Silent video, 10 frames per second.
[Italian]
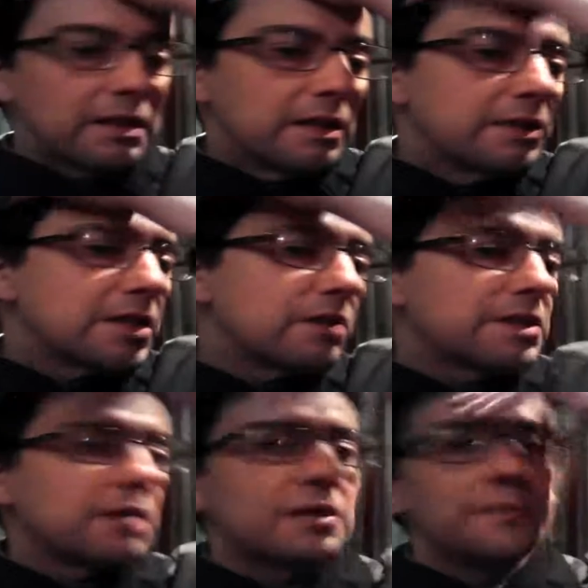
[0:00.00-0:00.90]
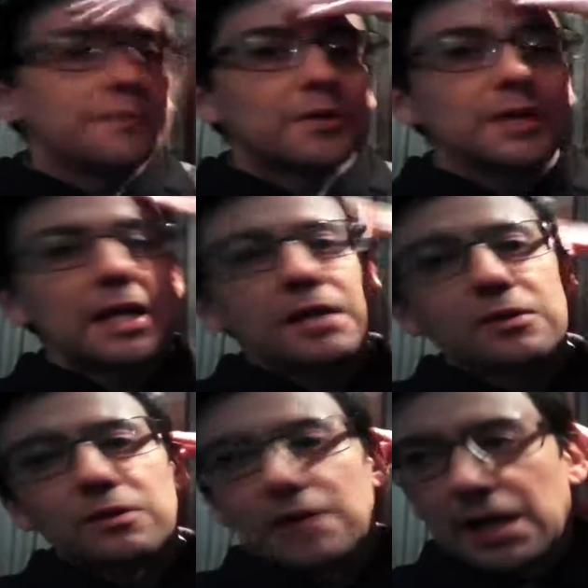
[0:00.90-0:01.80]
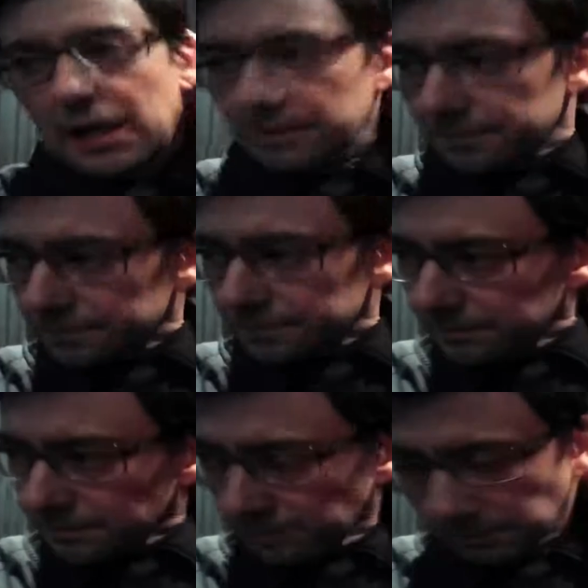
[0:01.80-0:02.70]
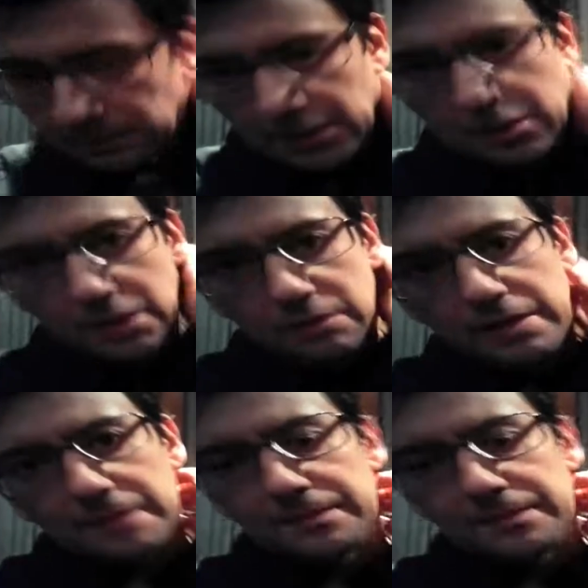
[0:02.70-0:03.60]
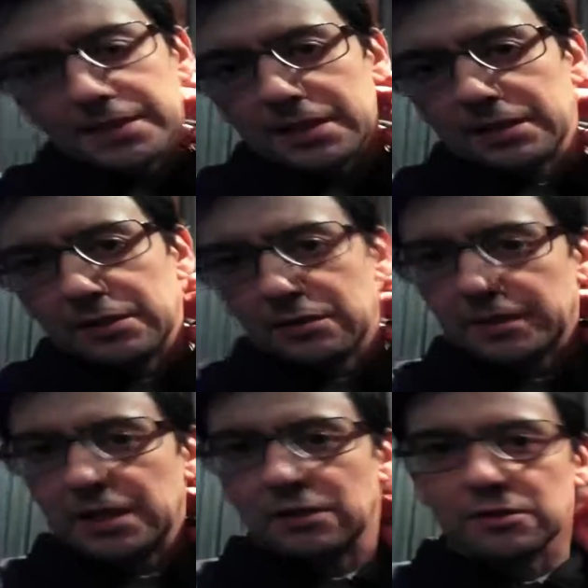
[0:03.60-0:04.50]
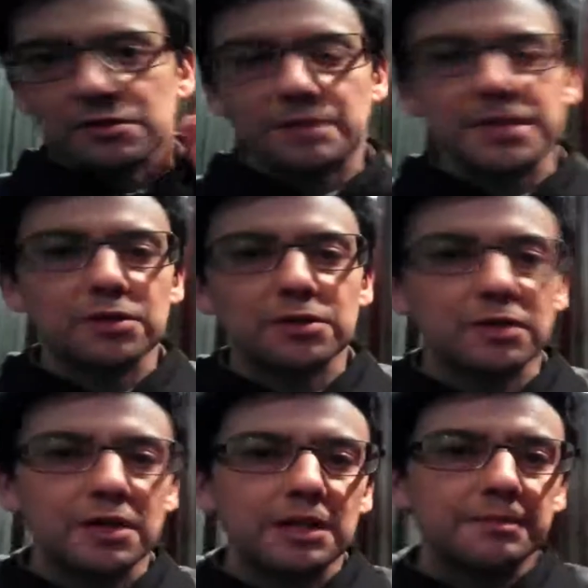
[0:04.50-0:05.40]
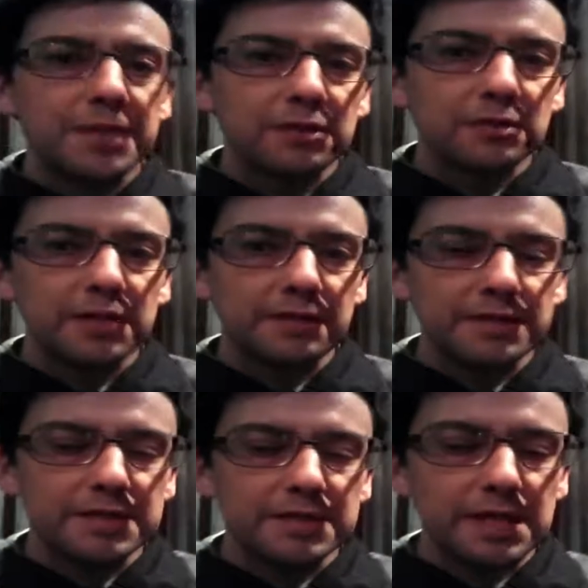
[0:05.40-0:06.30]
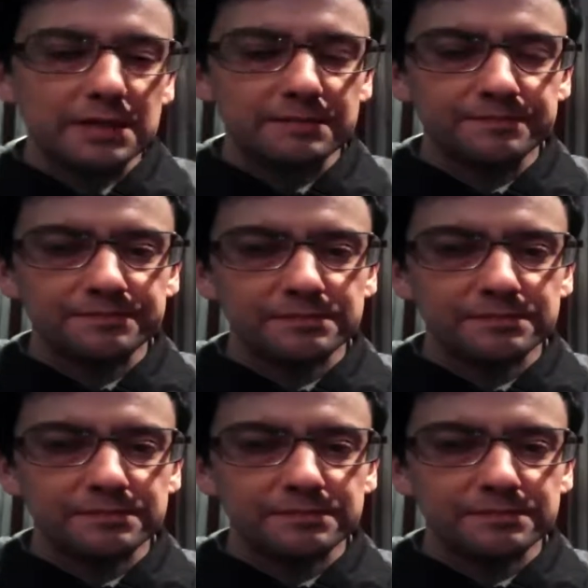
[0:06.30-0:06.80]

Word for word: già lo stanno rimorchiando a Genova, di dove è il nostro amico Pietro Trevisan,